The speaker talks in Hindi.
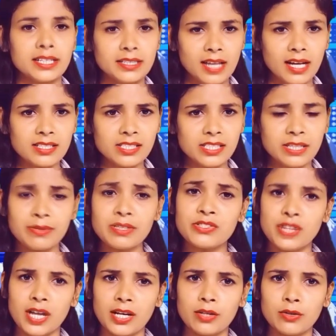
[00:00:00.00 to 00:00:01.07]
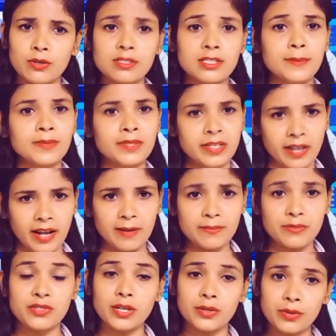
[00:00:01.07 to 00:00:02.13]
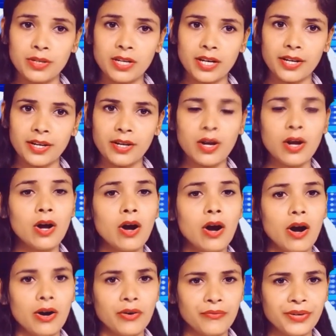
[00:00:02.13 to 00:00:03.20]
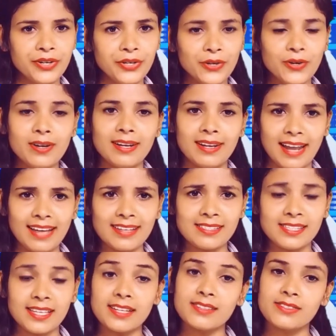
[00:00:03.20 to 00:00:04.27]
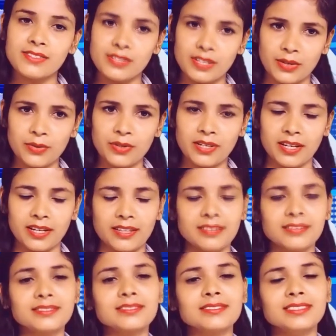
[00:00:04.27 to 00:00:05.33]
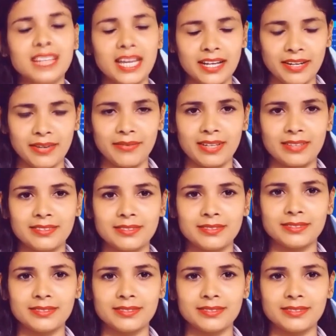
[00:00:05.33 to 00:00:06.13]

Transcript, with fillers: विकास टीवी चैनल को सब्सक्राइब जरूर करें और वीडियो को लाइक शेयर जरूर करें धन्यवाद